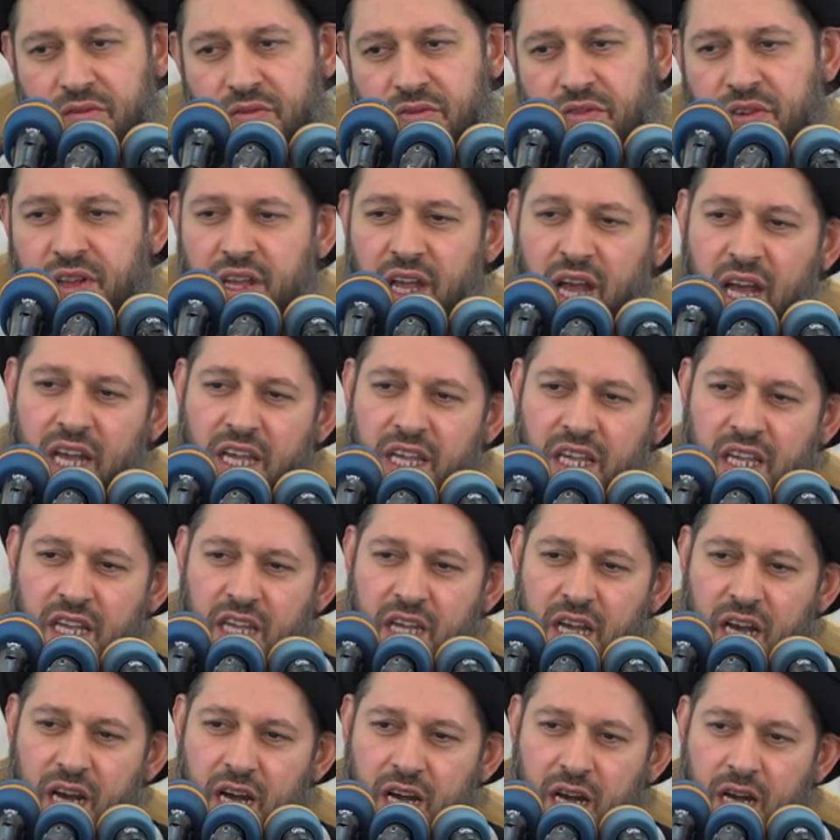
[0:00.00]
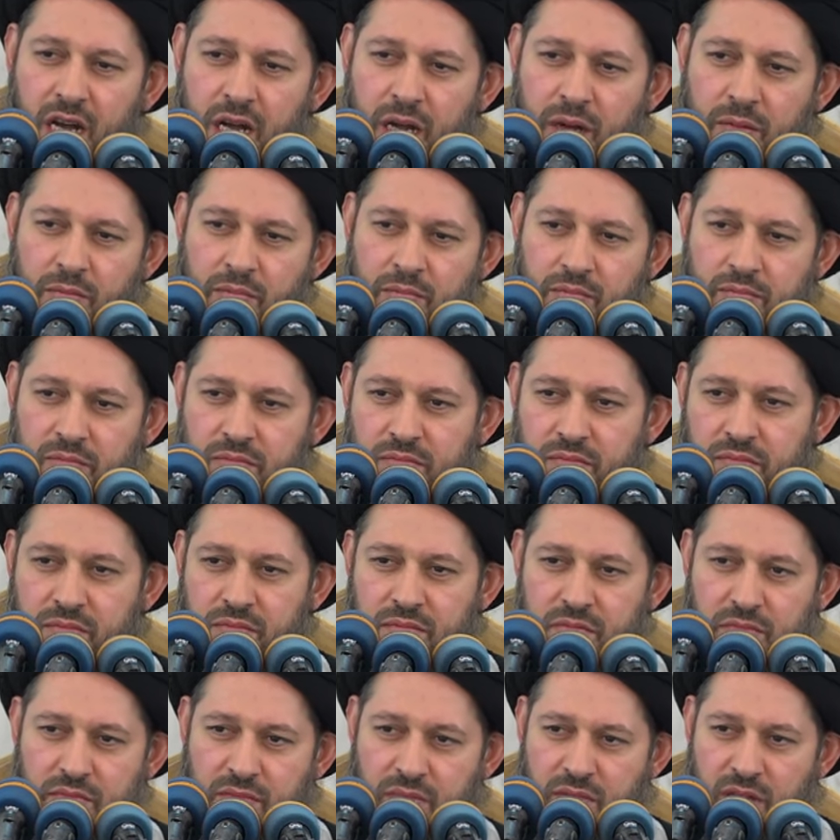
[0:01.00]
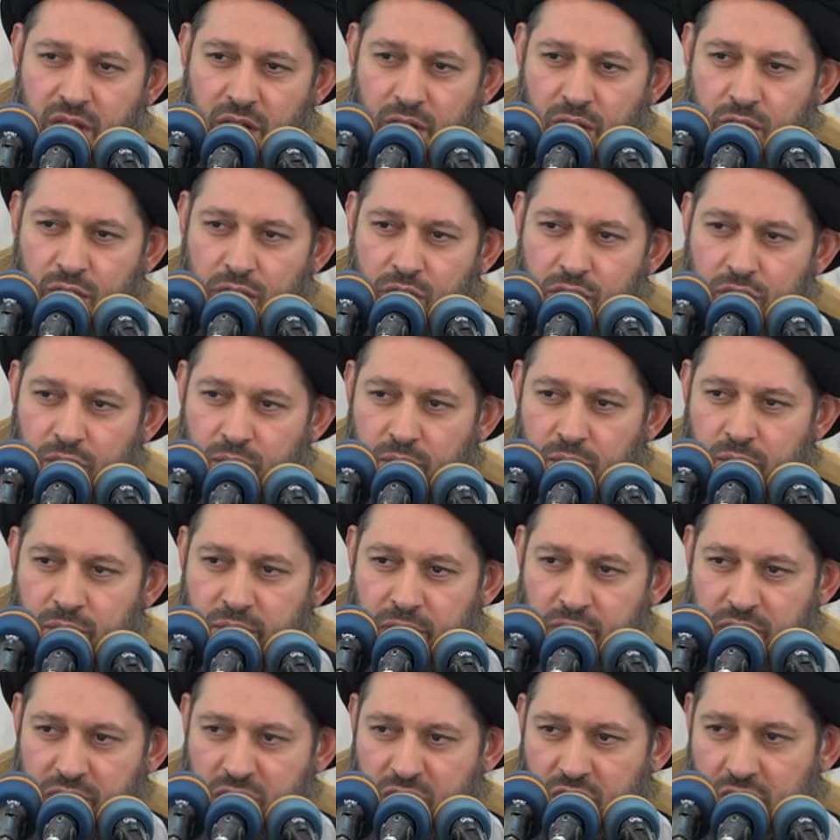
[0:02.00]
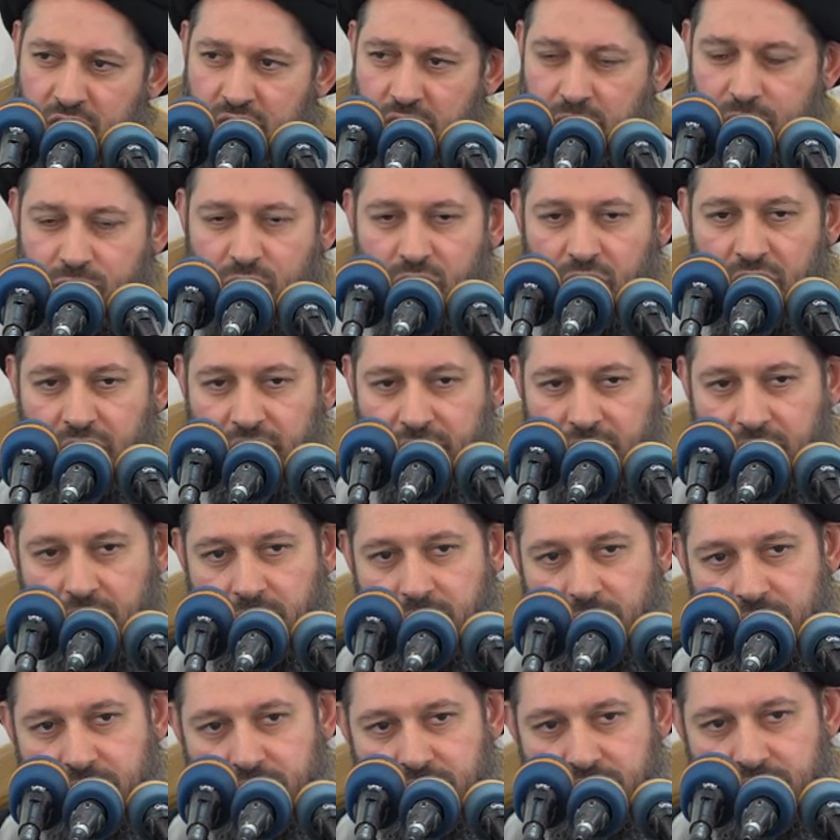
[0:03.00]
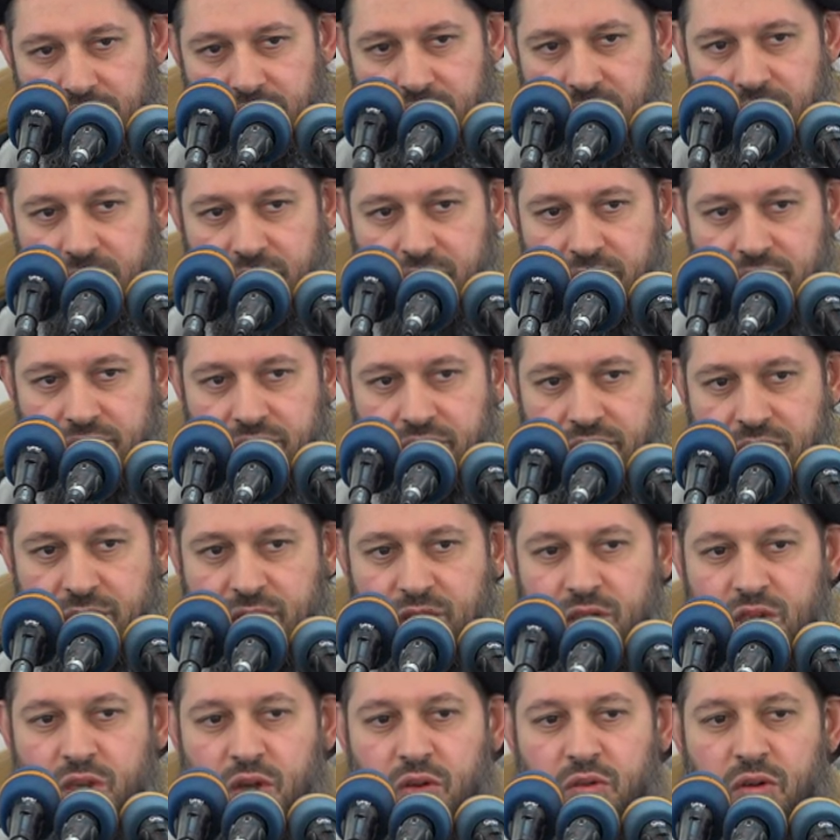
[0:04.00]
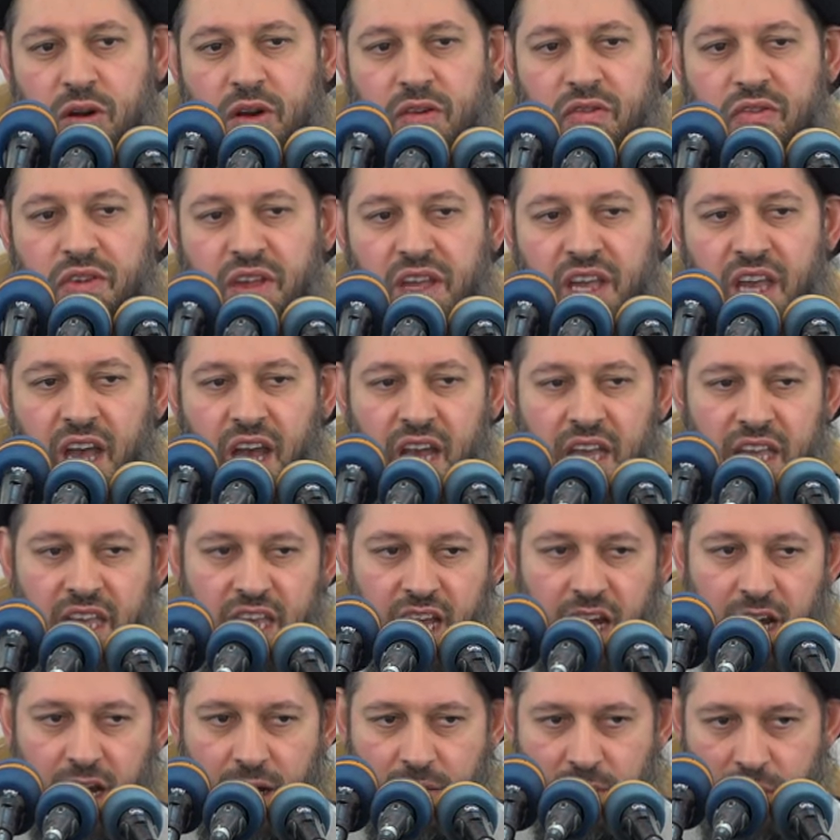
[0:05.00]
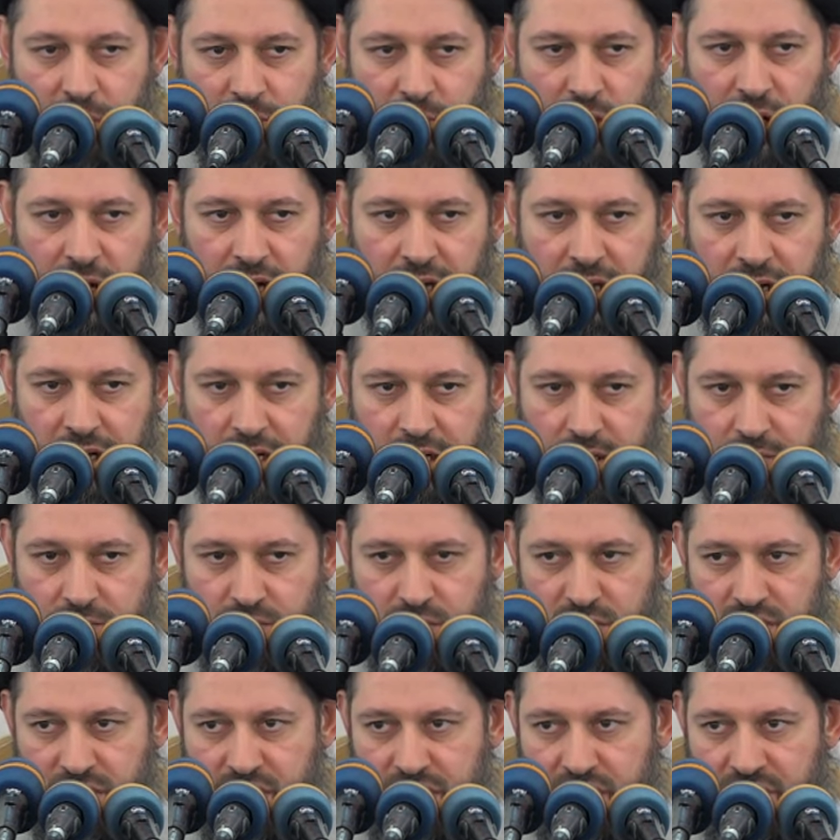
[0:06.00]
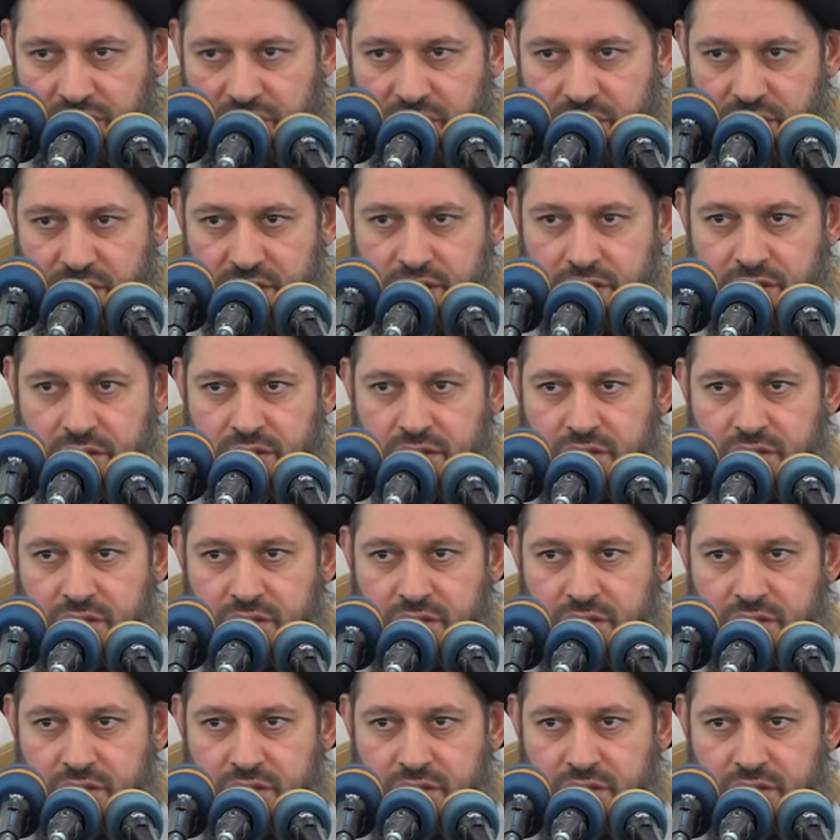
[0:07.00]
في أيام القرب من شهر محرم وفي أيام محرم وصفر